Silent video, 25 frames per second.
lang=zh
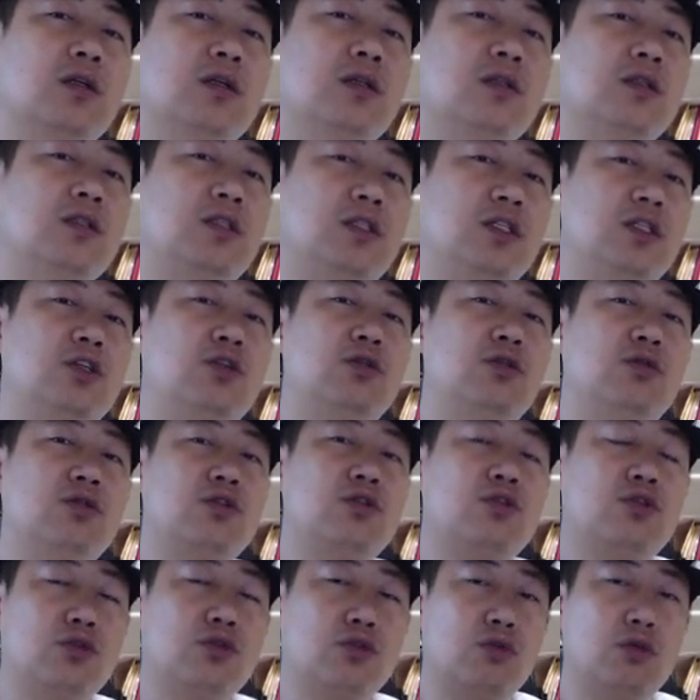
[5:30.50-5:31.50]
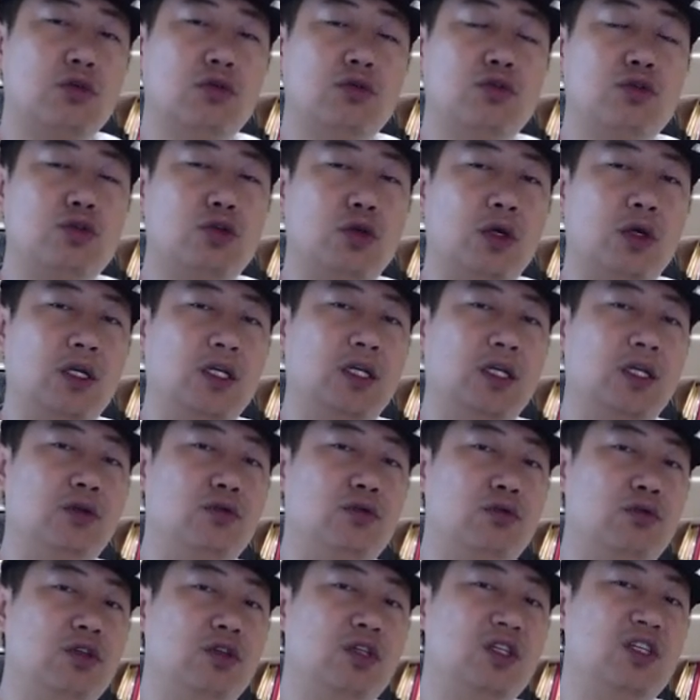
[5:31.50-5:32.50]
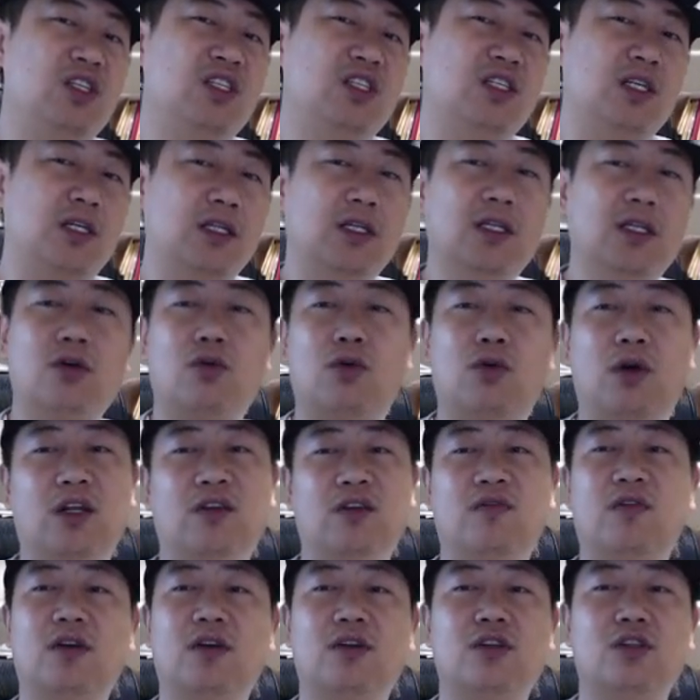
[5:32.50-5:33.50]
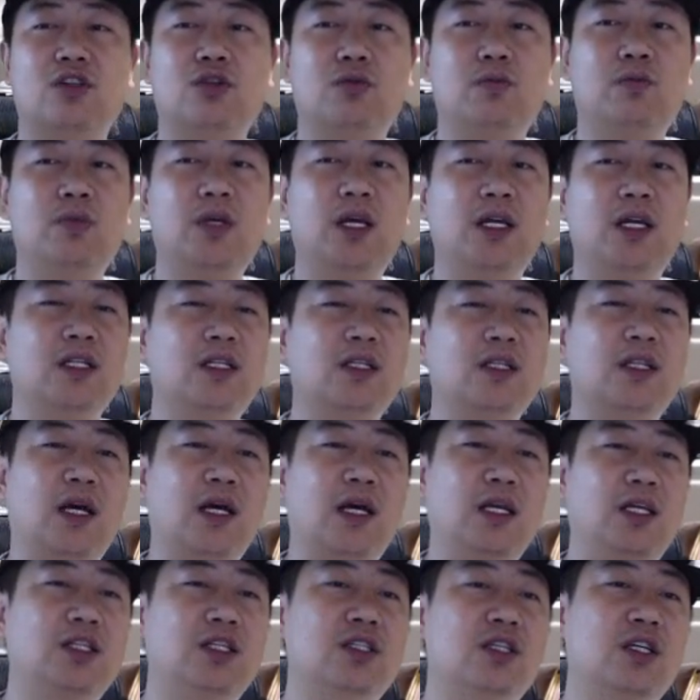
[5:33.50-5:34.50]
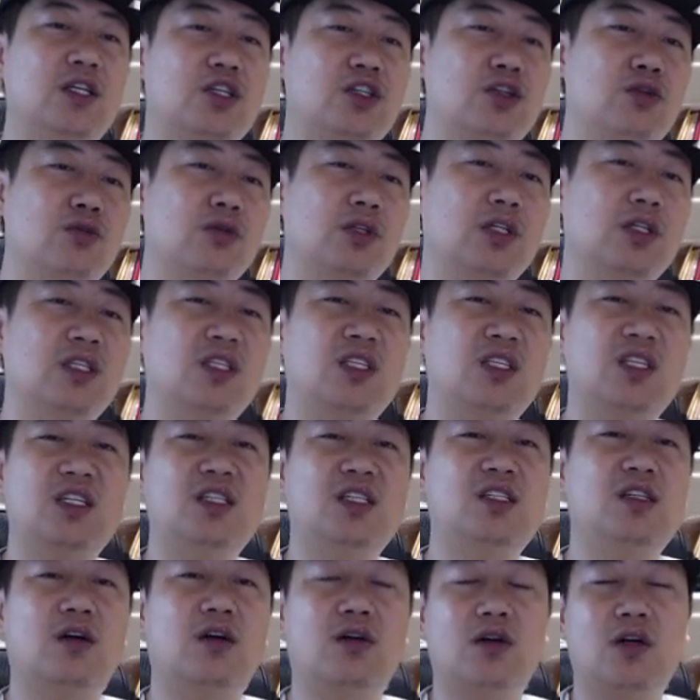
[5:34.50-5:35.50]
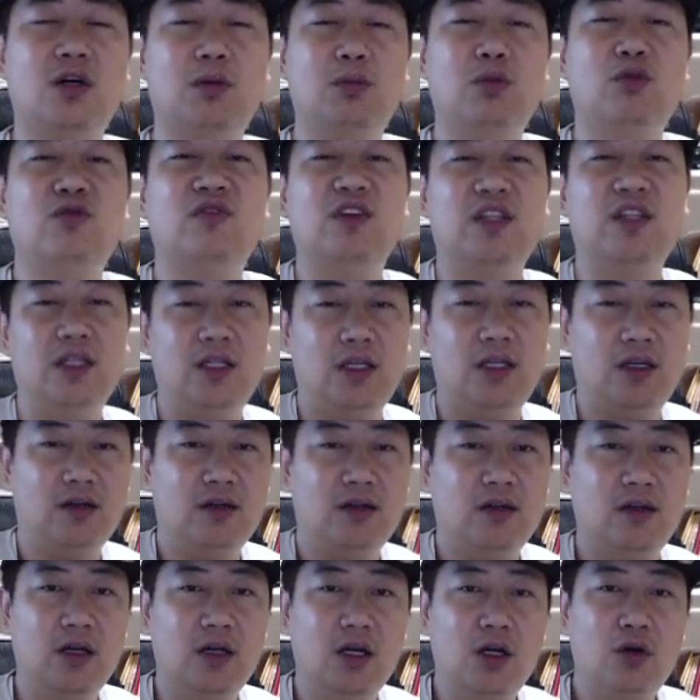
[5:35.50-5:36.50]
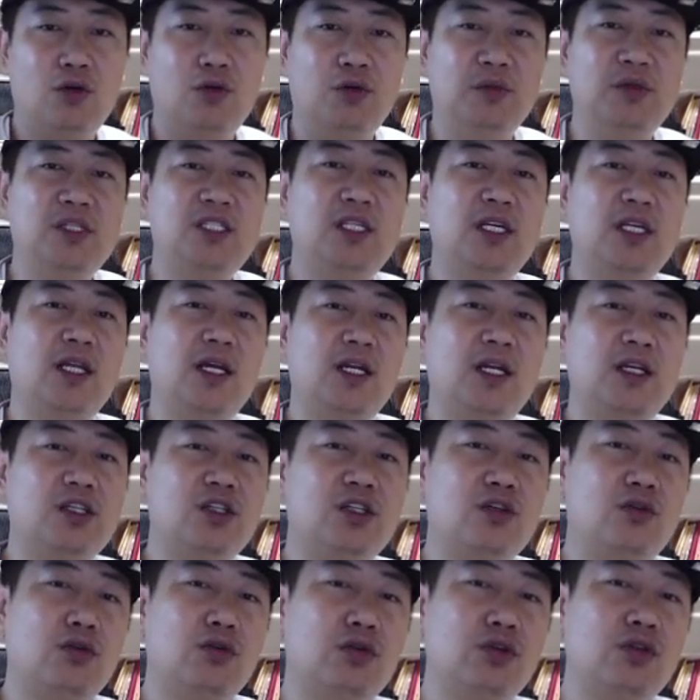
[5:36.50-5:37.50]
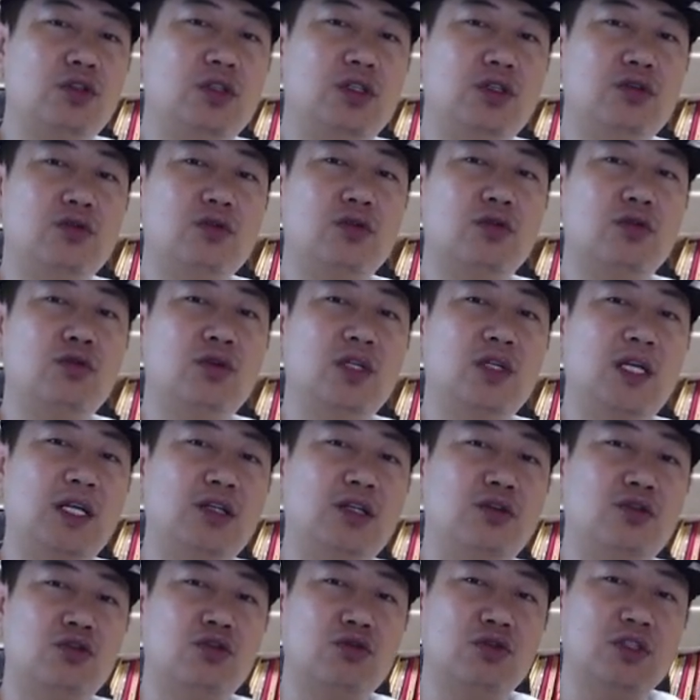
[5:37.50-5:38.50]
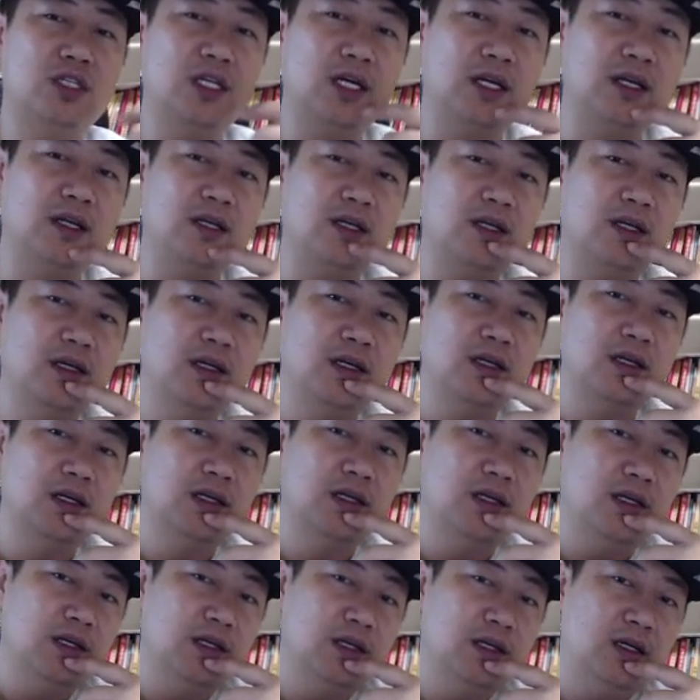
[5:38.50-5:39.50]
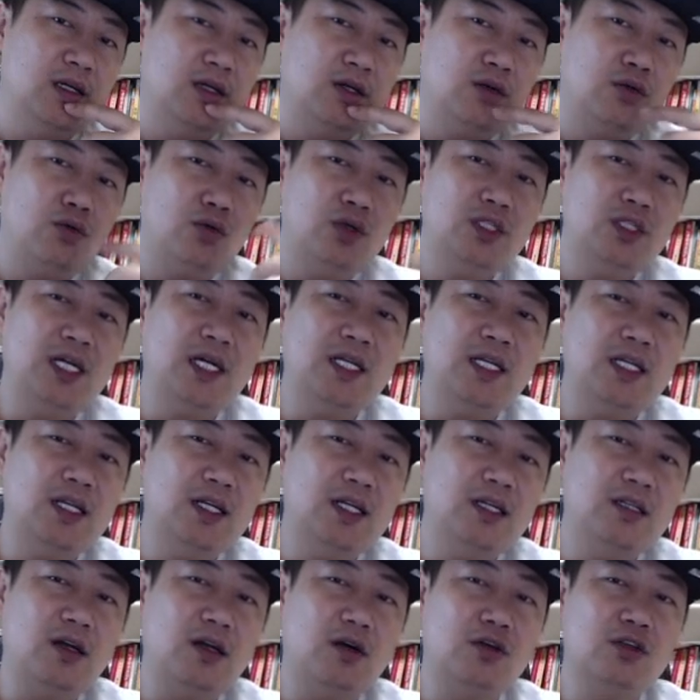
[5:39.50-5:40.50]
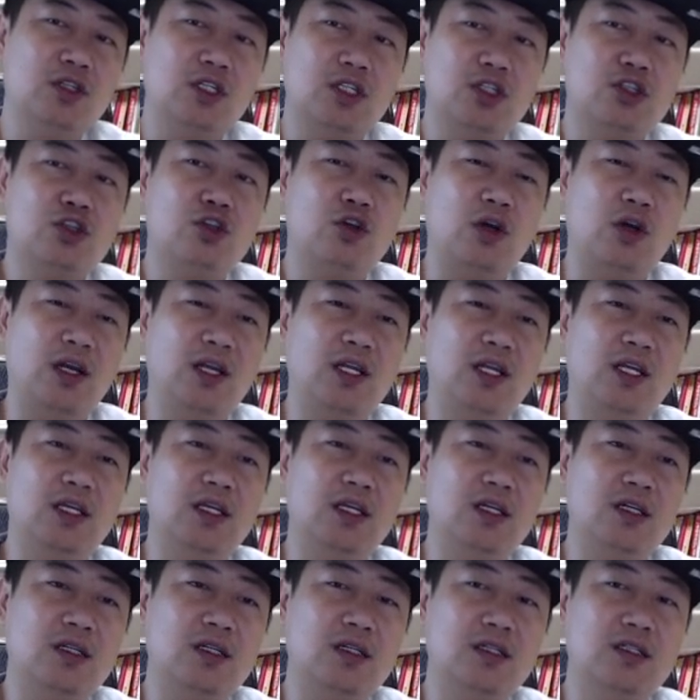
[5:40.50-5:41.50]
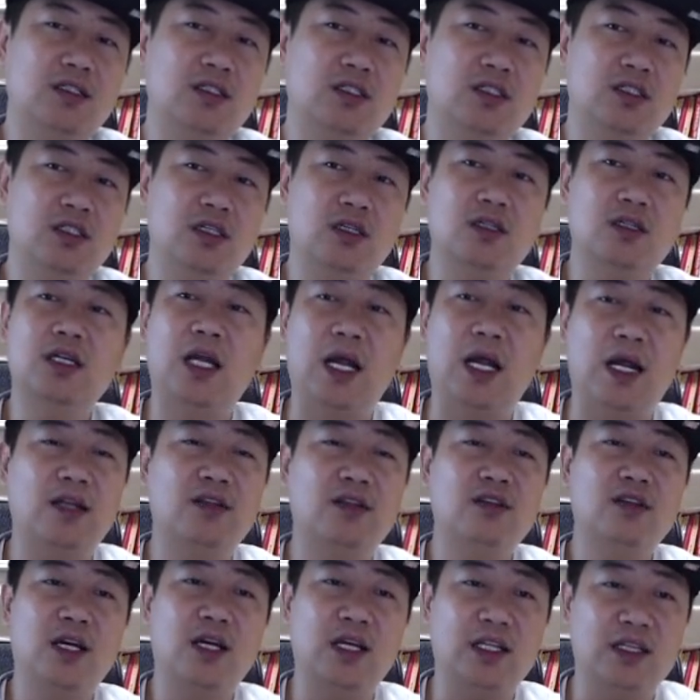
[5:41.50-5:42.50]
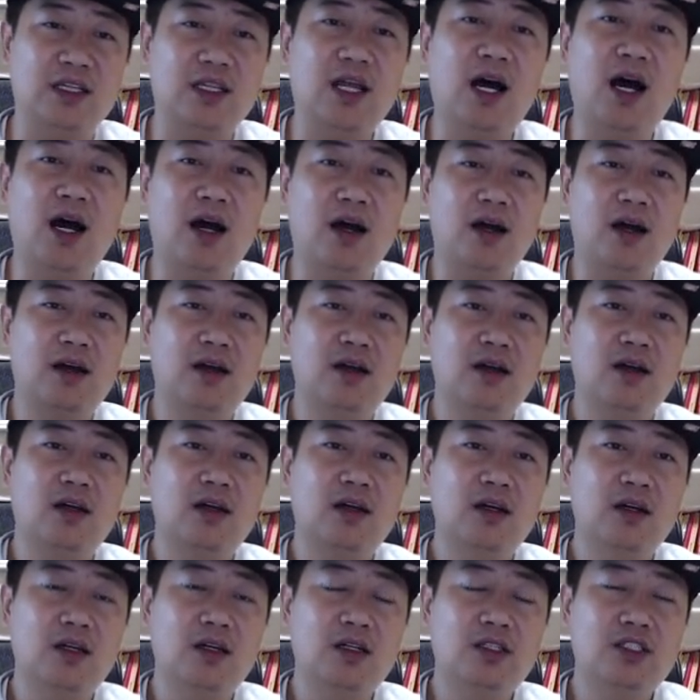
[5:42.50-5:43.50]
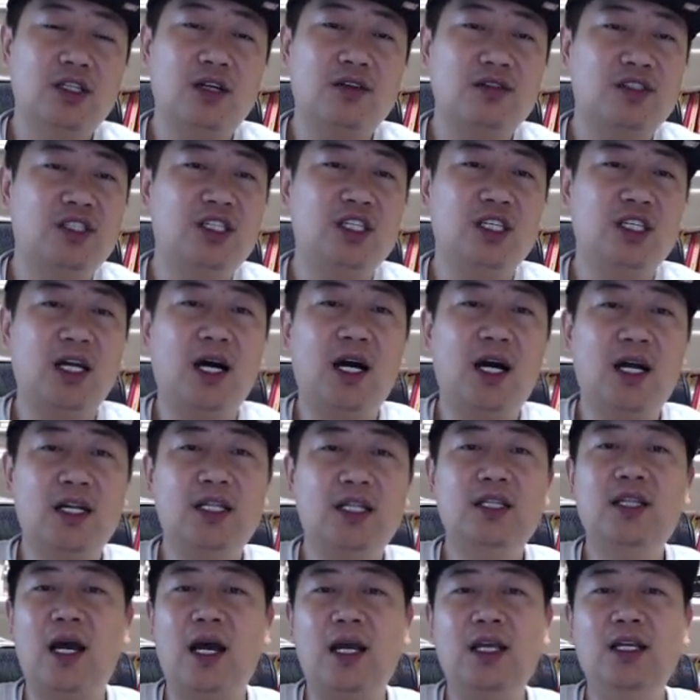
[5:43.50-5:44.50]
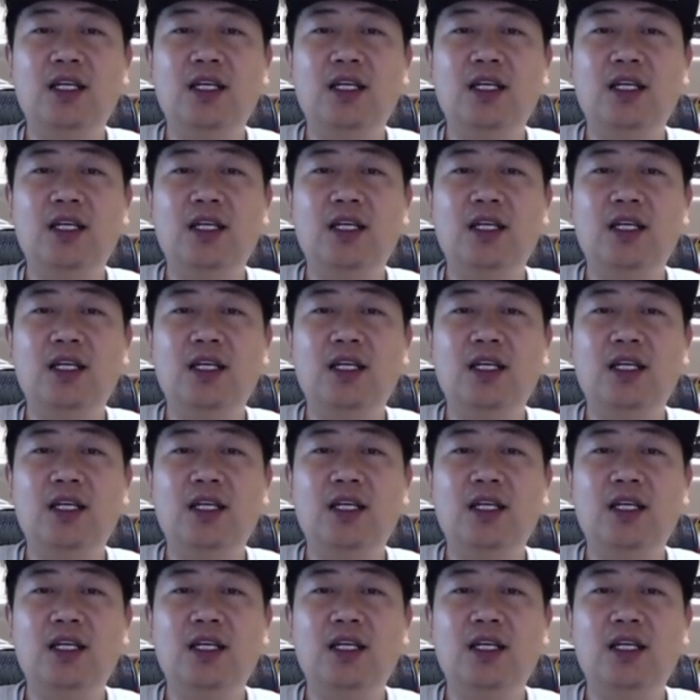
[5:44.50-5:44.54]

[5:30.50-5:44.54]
集中所有权力于一人的管理方式就变得难以忍受的低效和不稳定。我们现代人生活于其中的国家就出现了。国家的领导者的权力仍然很大，让其他人难